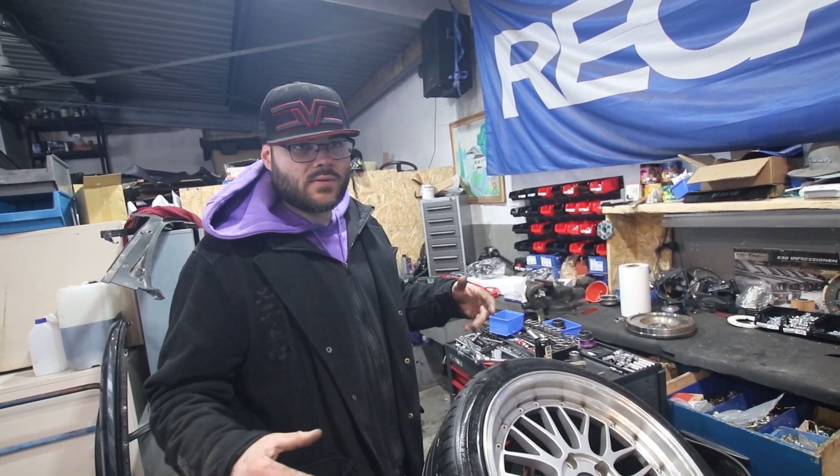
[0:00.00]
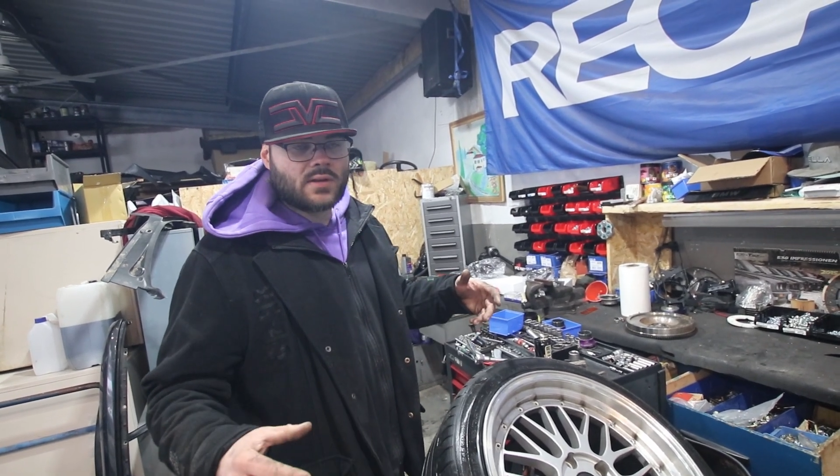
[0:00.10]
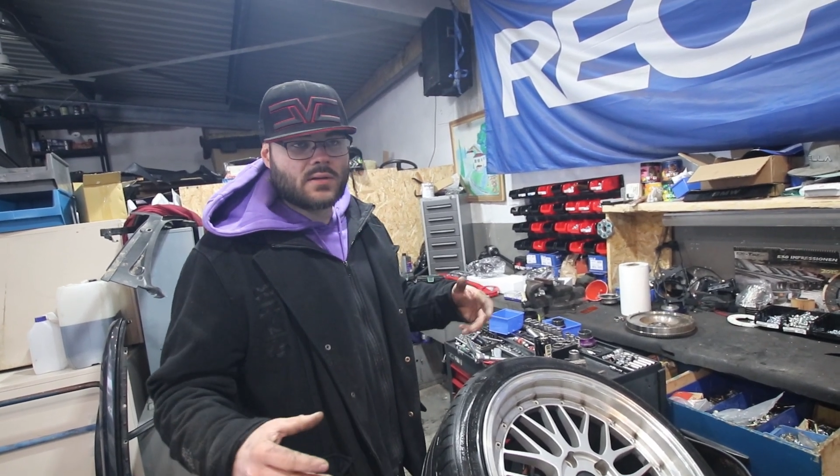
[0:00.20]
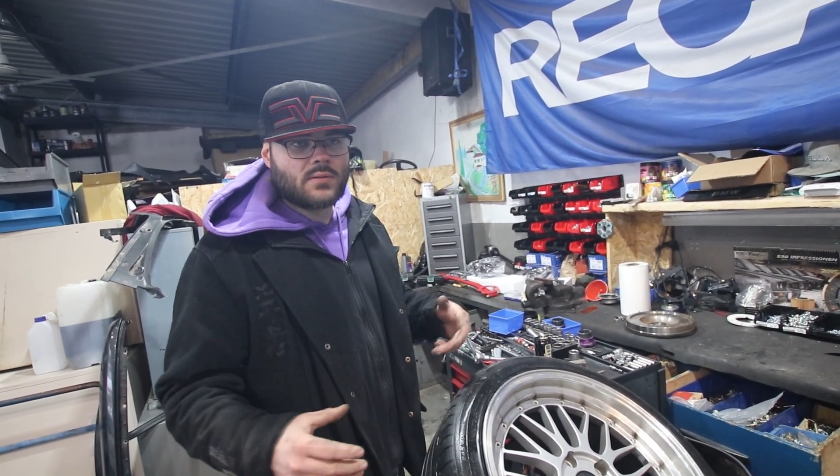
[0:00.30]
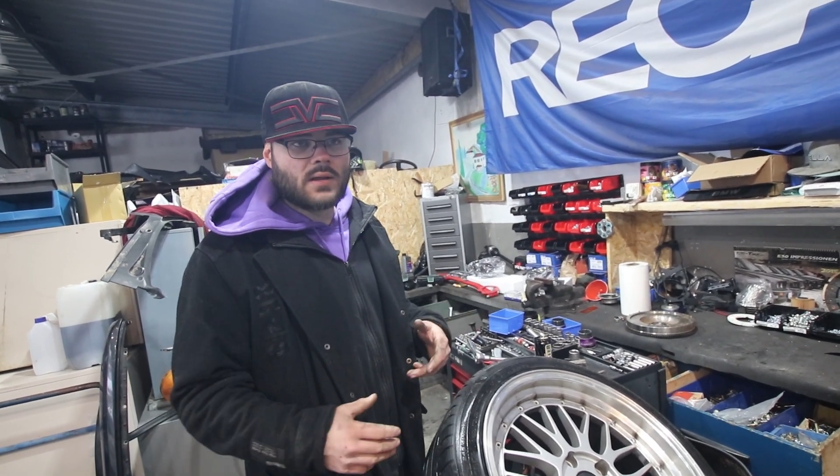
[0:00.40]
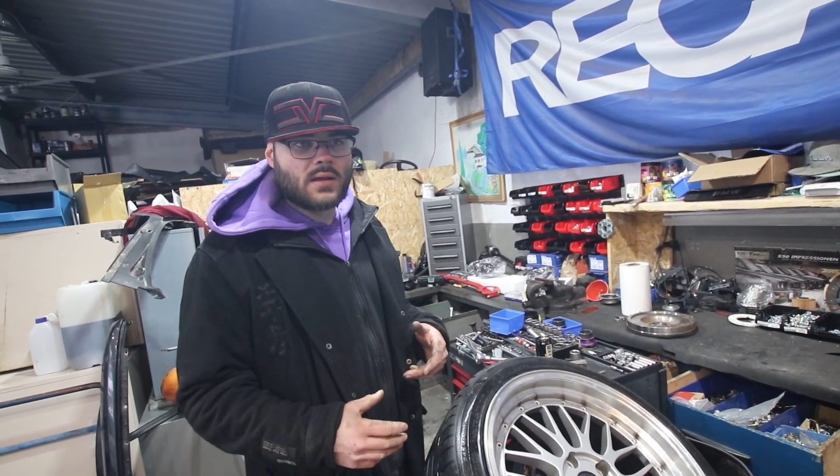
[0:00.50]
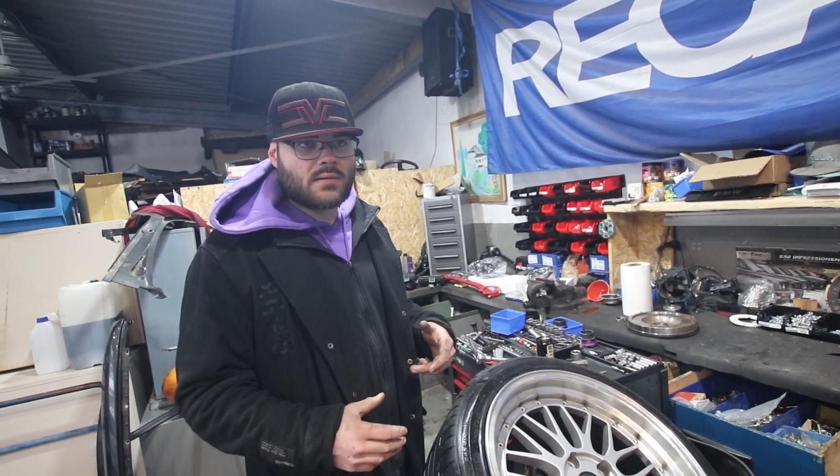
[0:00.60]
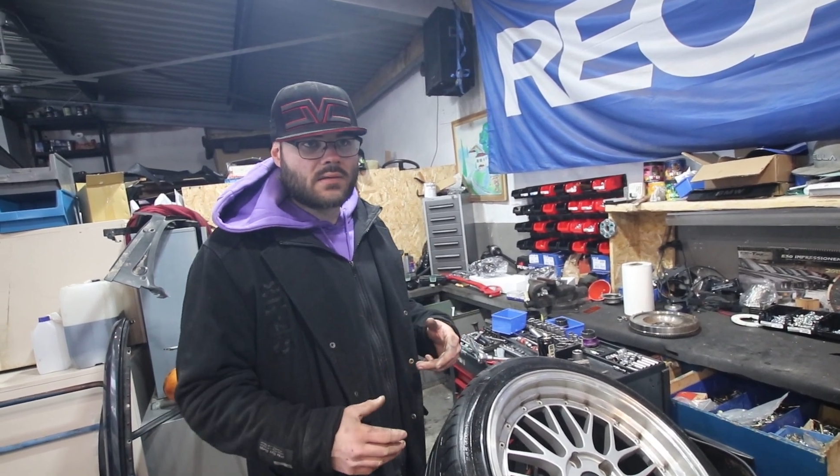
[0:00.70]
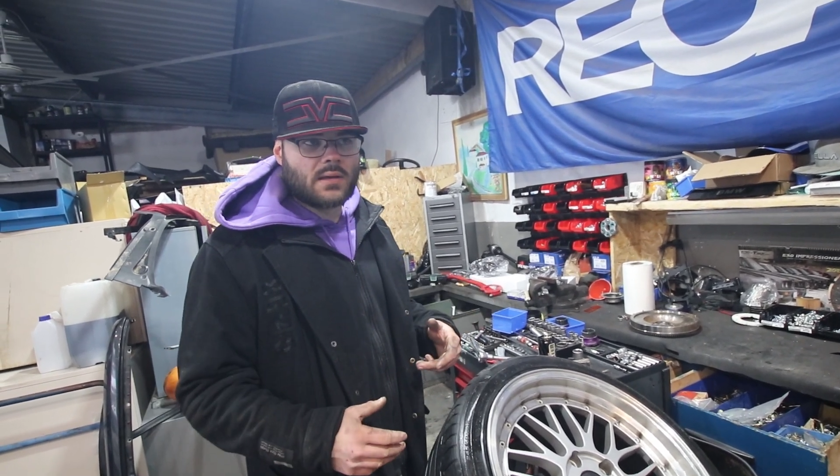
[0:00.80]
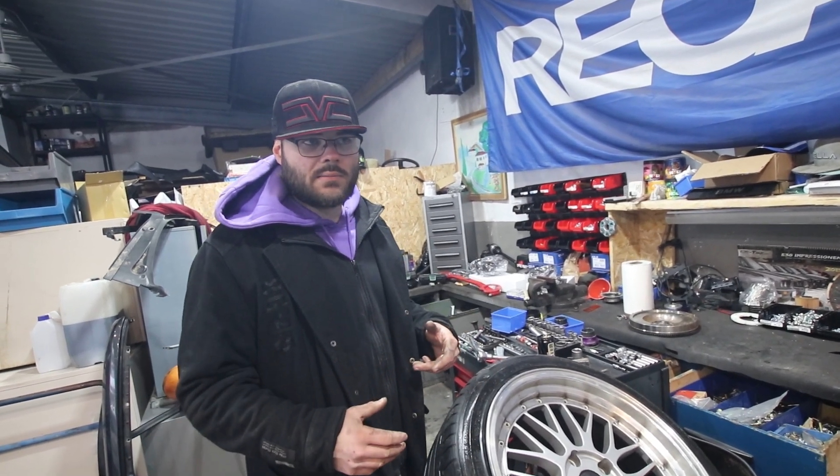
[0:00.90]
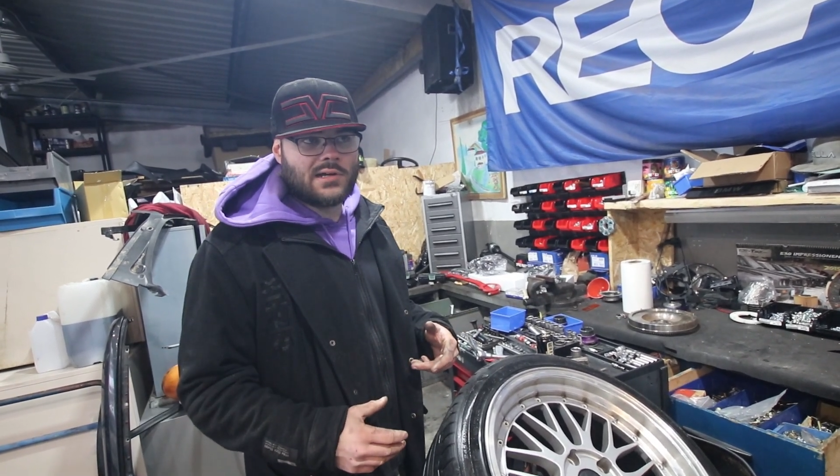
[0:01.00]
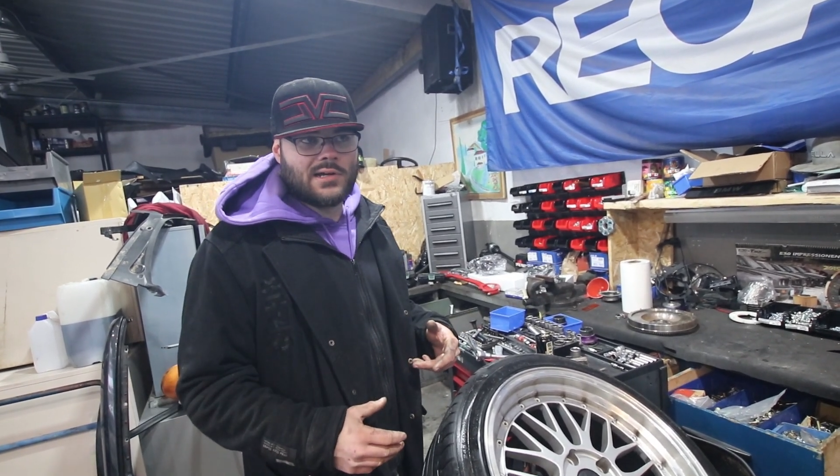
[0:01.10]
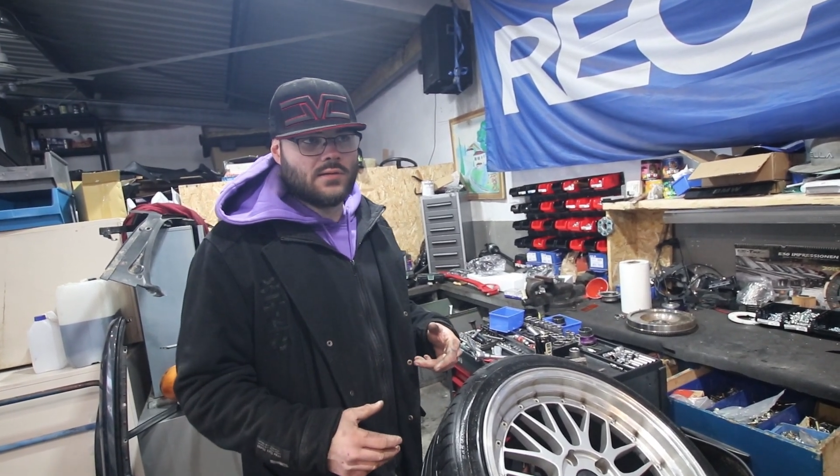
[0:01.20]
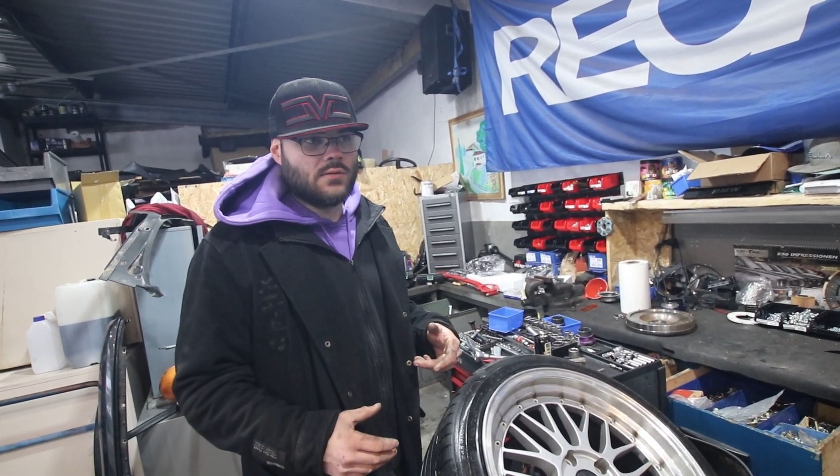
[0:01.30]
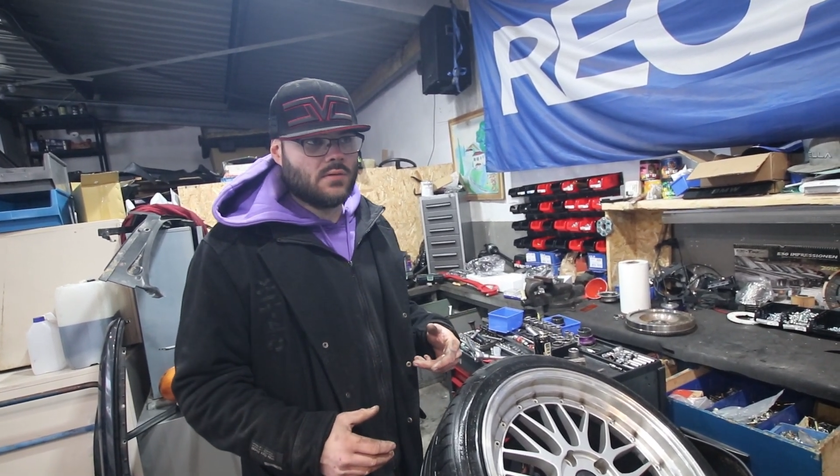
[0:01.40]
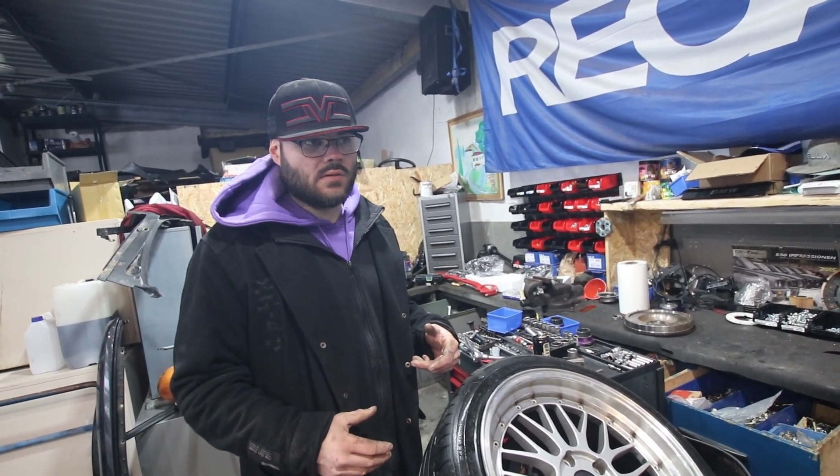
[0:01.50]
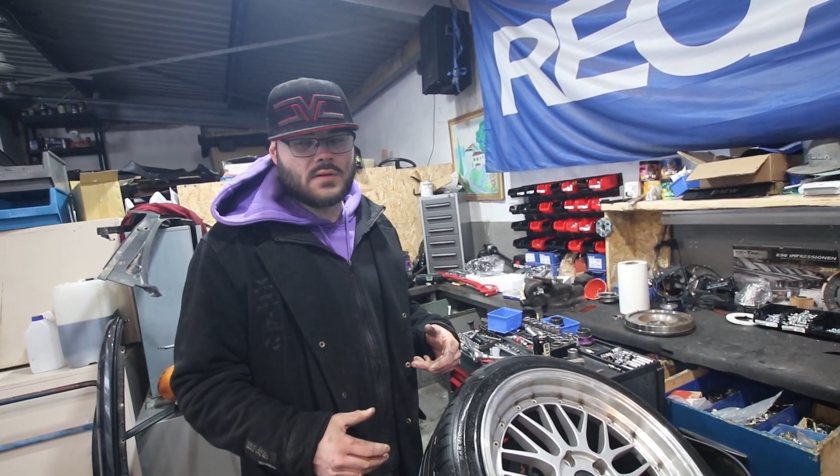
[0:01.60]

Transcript: wird dann extrem klein dadurch.